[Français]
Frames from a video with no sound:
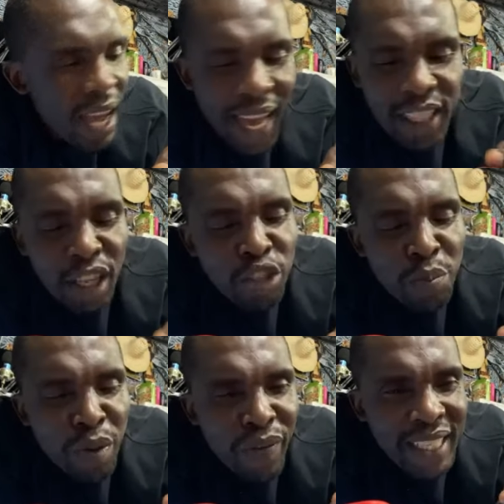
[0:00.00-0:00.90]
Est-ce que tu
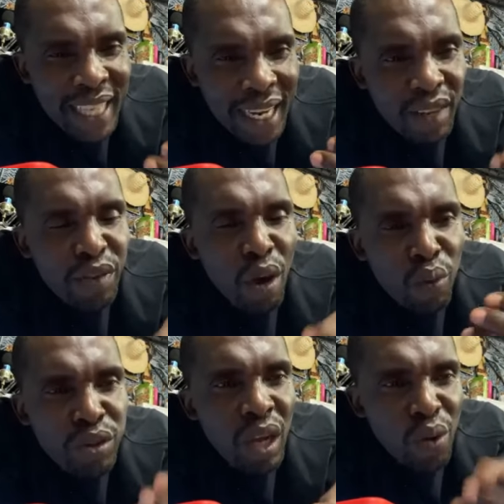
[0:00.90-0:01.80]
préfères sacrifier un
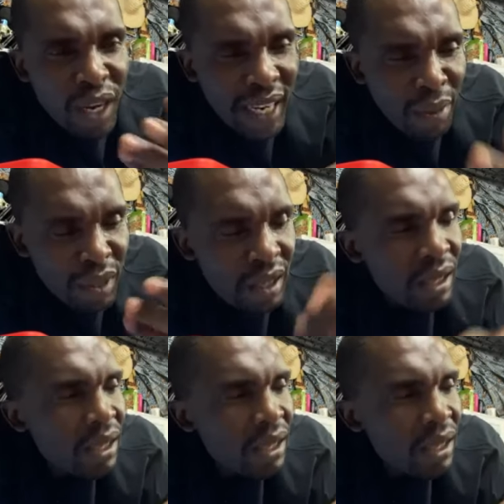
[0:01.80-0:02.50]
cousin ou un ami